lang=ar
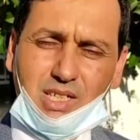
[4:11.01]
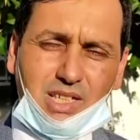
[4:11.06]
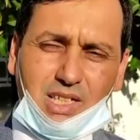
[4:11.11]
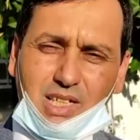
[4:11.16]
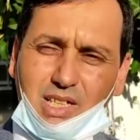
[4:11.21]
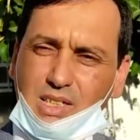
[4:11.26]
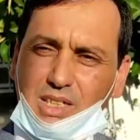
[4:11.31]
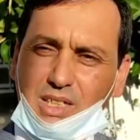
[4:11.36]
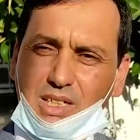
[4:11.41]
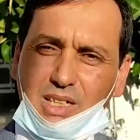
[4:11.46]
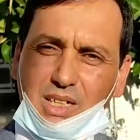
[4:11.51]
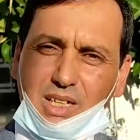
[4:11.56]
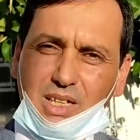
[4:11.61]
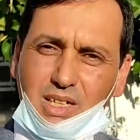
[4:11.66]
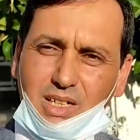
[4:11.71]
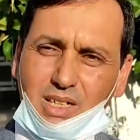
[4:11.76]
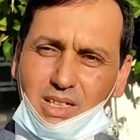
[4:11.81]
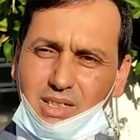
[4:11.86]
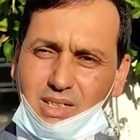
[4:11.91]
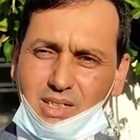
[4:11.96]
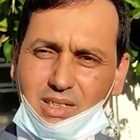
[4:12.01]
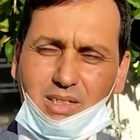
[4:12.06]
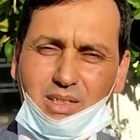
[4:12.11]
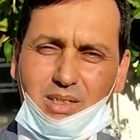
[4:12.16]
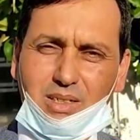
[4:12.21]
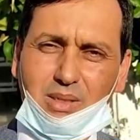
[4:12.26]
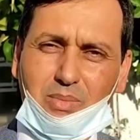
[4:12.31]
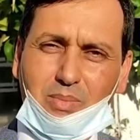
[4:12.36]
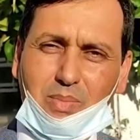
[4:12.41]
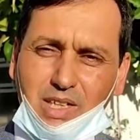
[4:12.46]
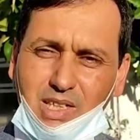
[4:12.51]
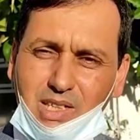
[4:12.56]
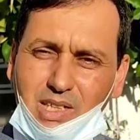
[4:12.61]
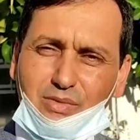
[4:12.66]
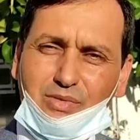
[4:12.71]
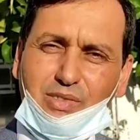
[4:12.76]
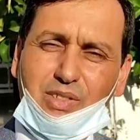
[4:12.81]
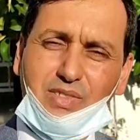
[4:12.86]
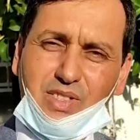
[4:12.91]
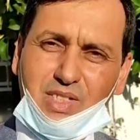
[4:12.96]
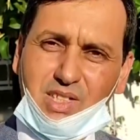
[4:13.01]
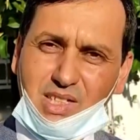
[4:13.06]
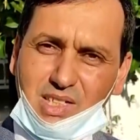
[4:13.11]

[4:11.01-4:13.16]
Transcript: اذا كان بقينا في نفس